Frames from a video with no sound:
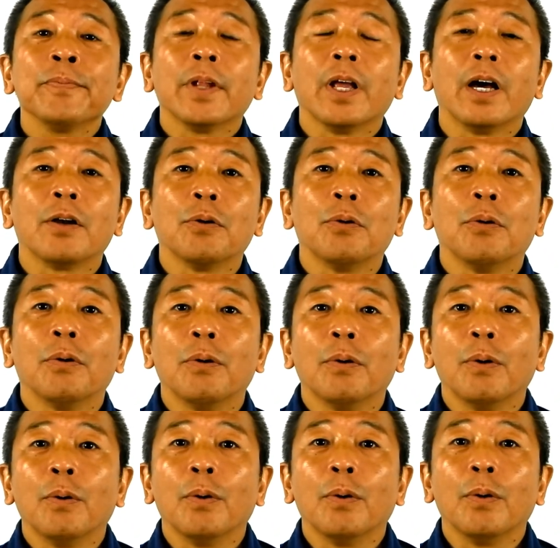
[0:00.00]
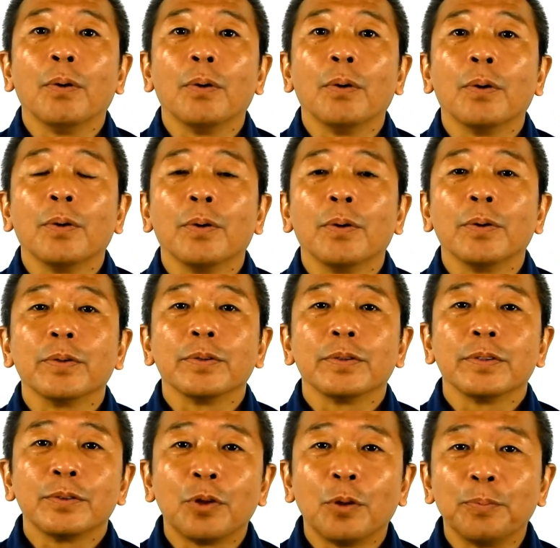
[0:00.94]
あ
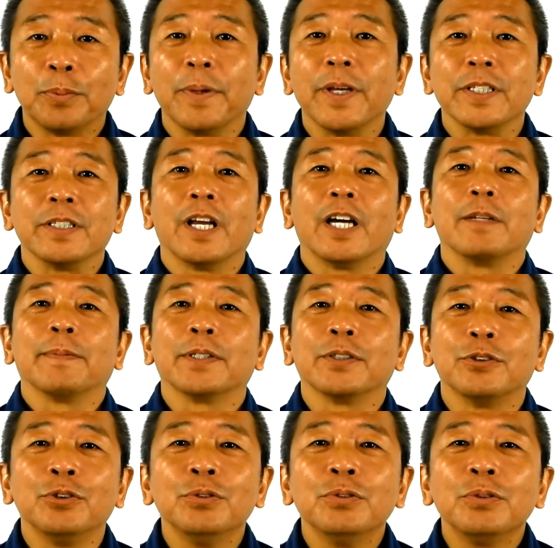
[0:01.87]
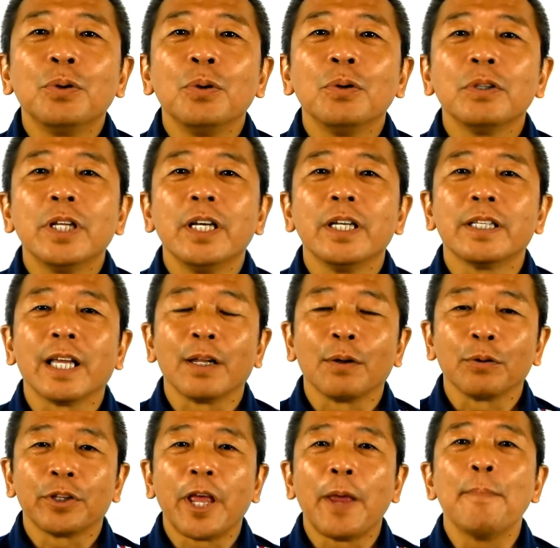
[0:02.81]
のー、トップページにあります入稿データ
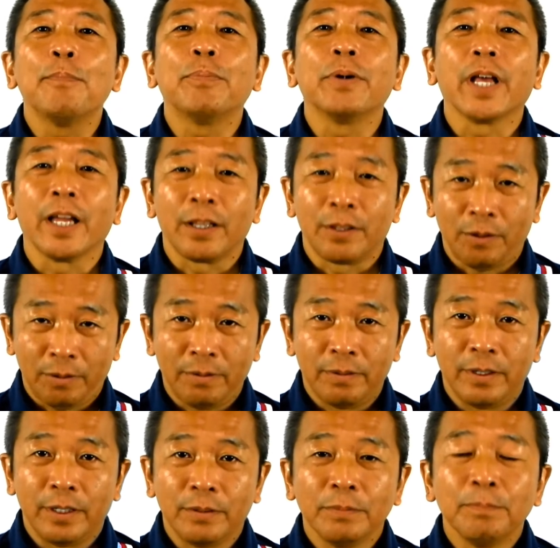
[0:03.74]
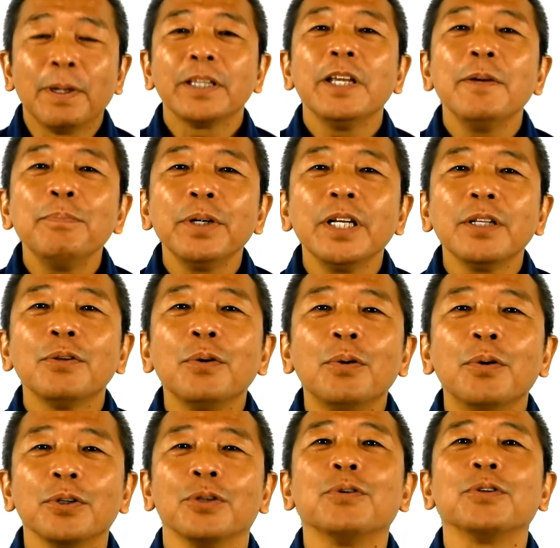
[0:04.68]
のテンプレート、まあ、
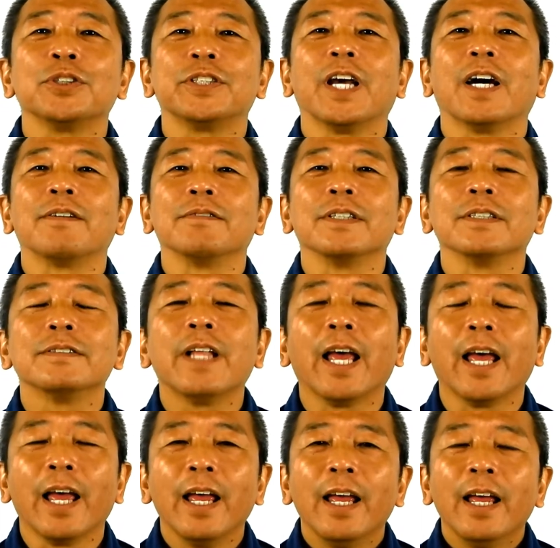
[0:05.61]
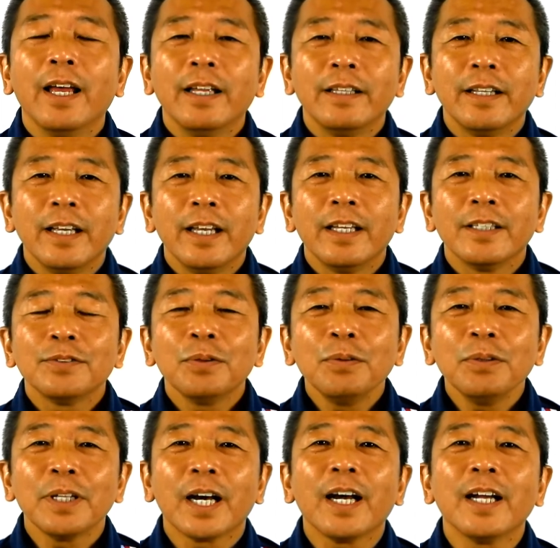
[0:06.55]
テンプレートを用意してあるんですね。で
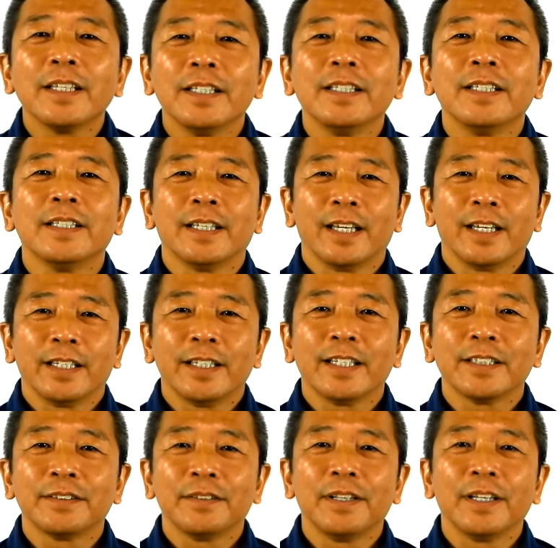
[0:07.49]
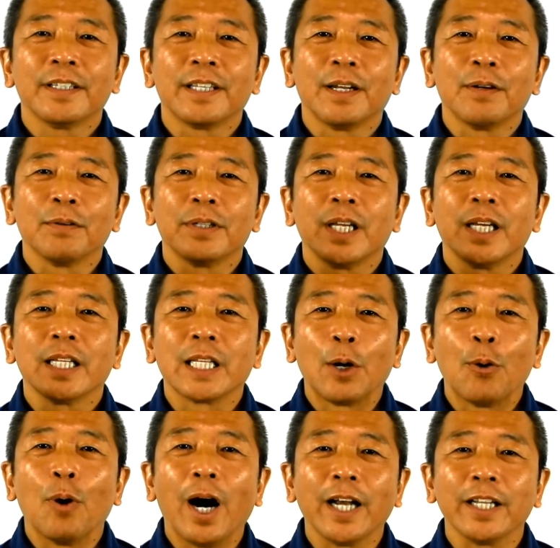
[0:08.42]
その中にイラストレーターの
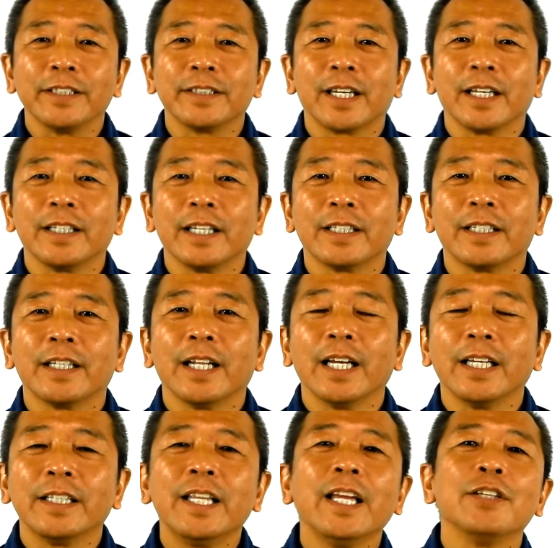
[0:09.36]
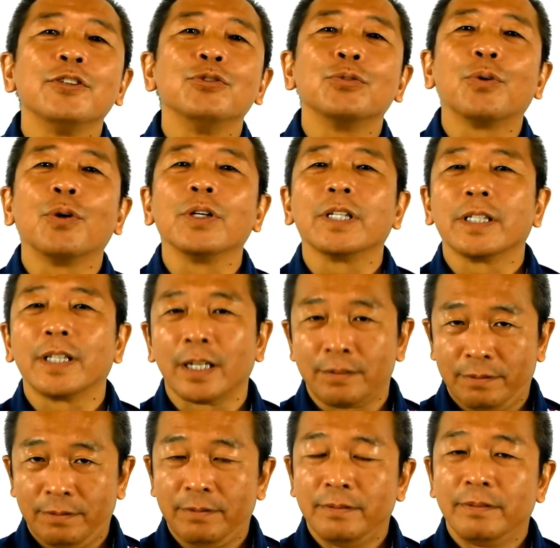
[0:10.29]
データを貼り付けていただいて入稿いただ
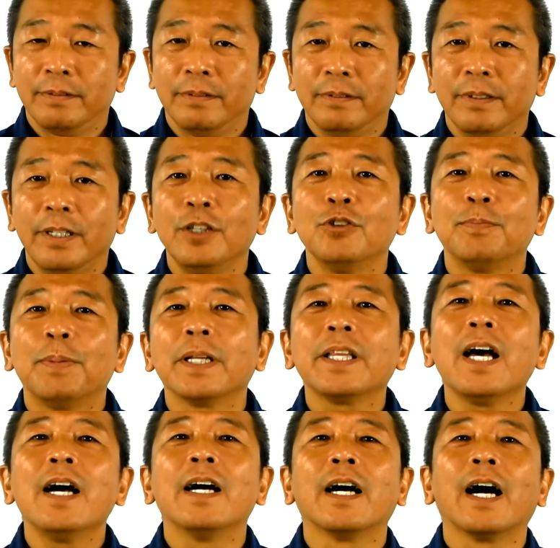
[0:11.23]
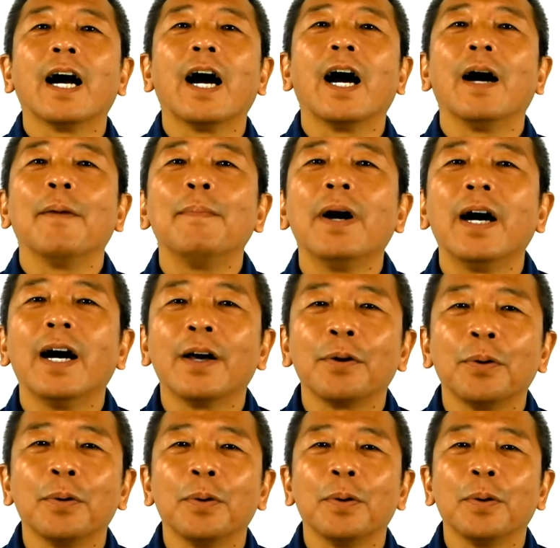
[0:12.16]
くっていうパターンが、まあ、あ
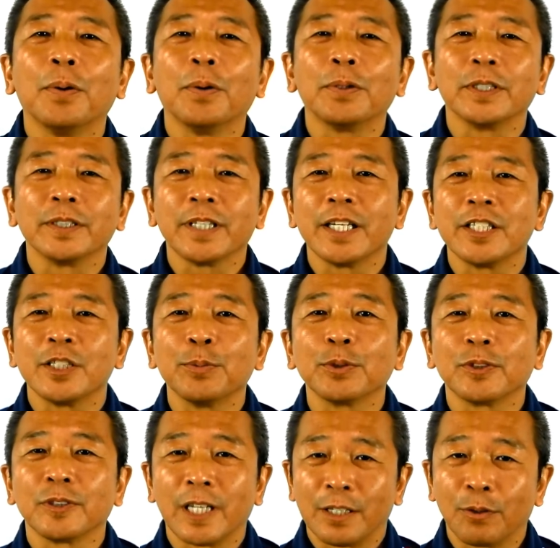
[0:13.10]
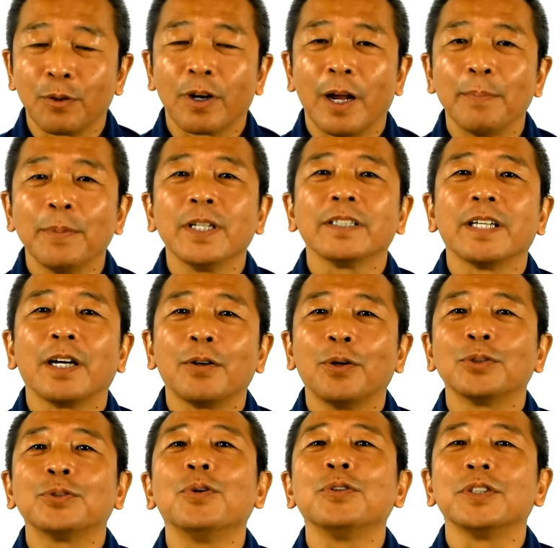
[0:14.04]
のデザイン事務所さんとか皆さん
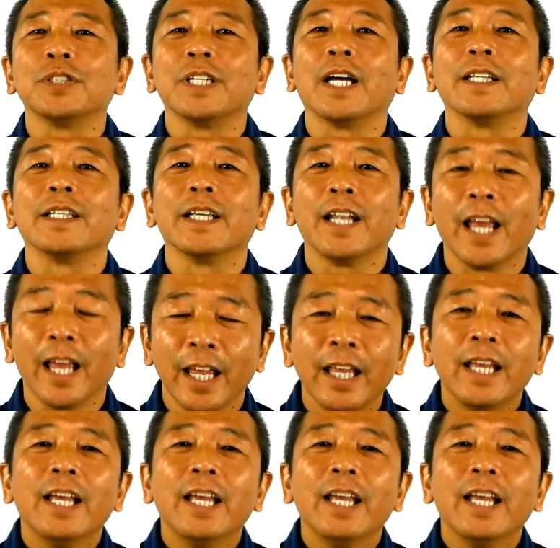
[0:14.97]
ご存知なんでね、